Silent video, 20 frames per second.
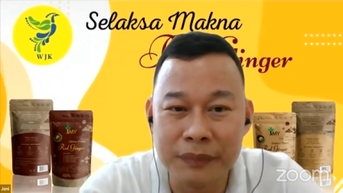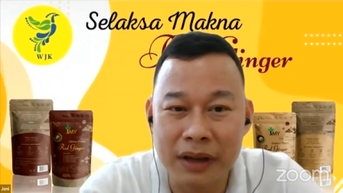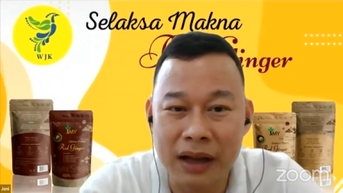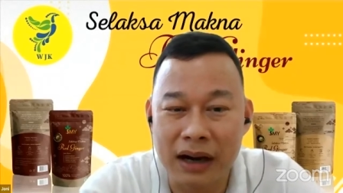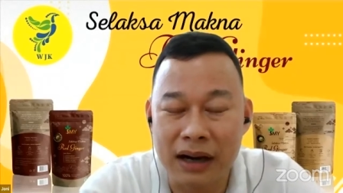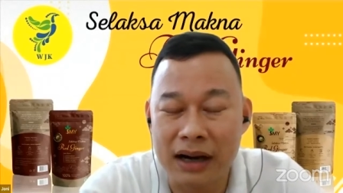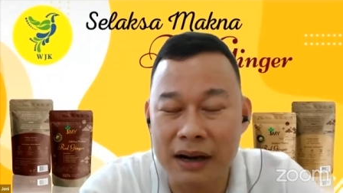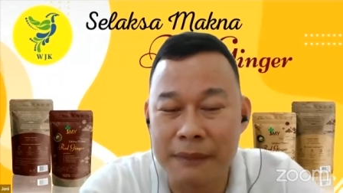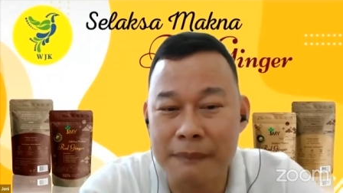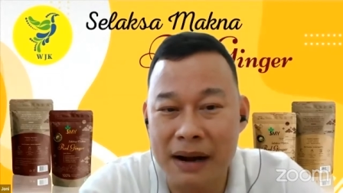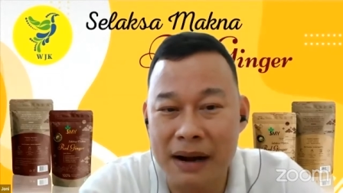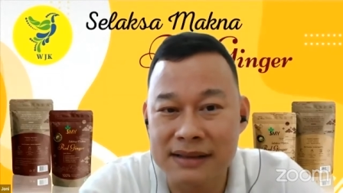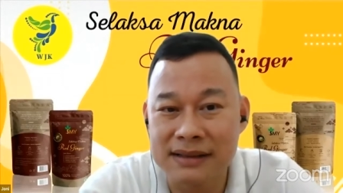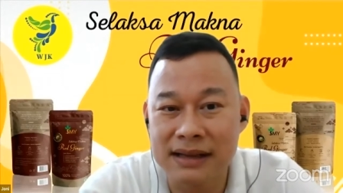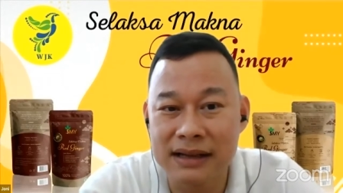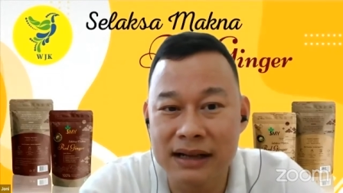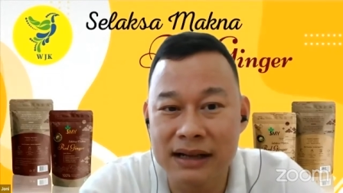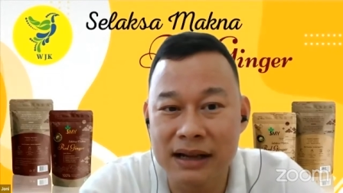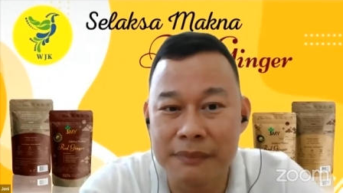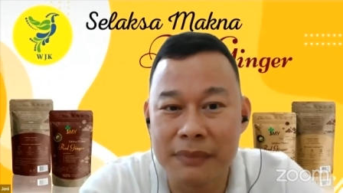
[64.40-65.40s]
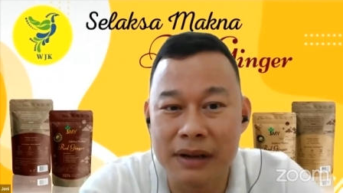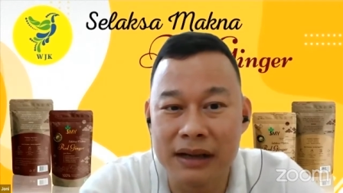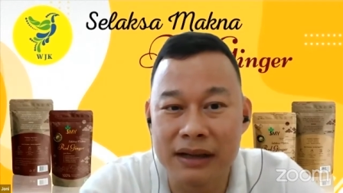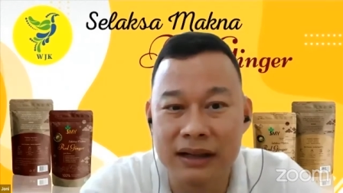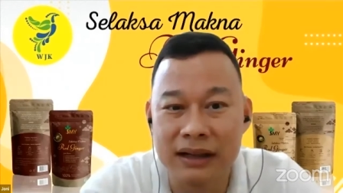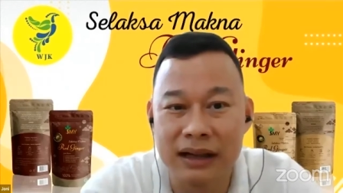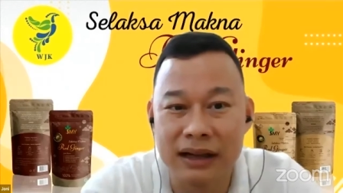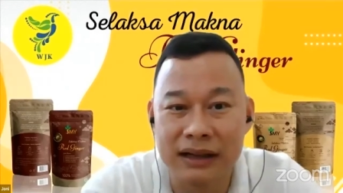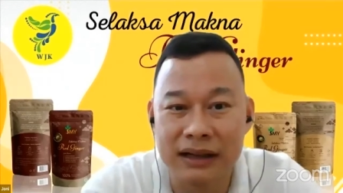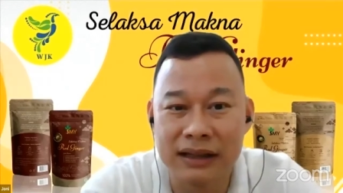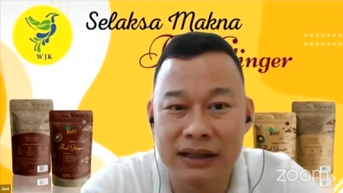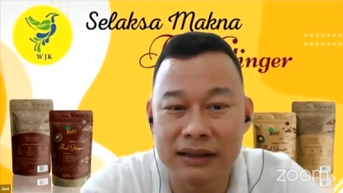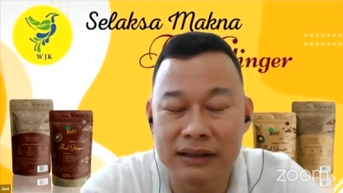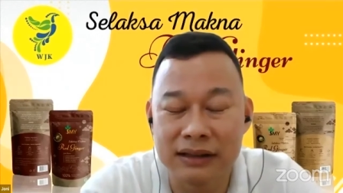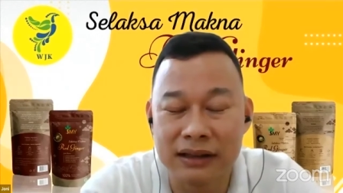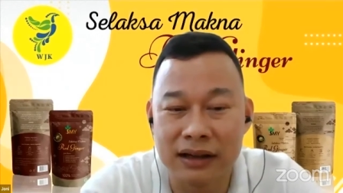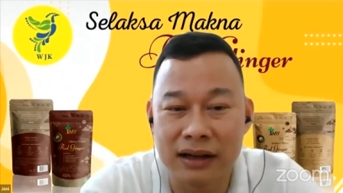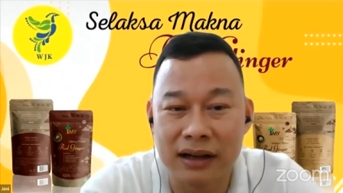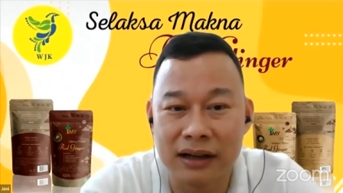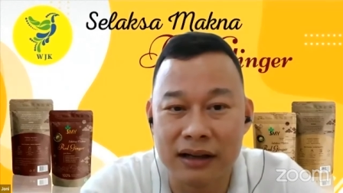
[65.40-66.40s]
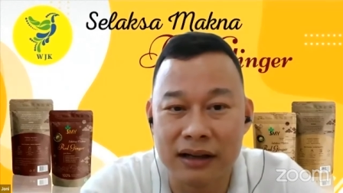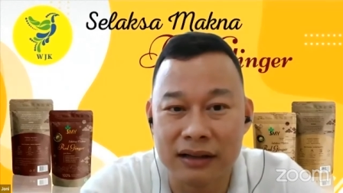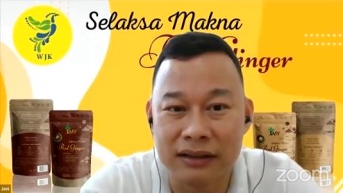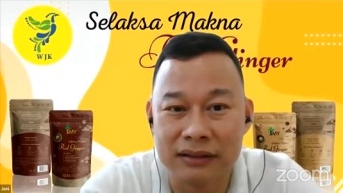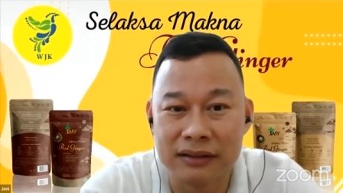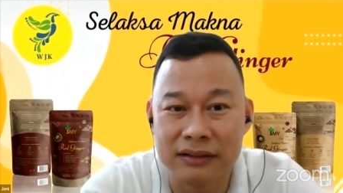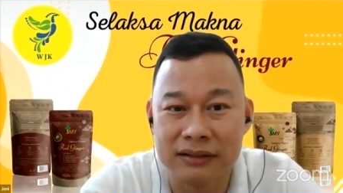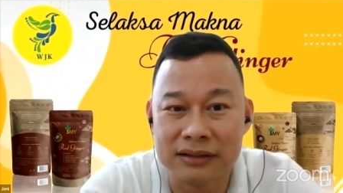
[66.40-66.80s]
ya kemasan kembali lagi terga,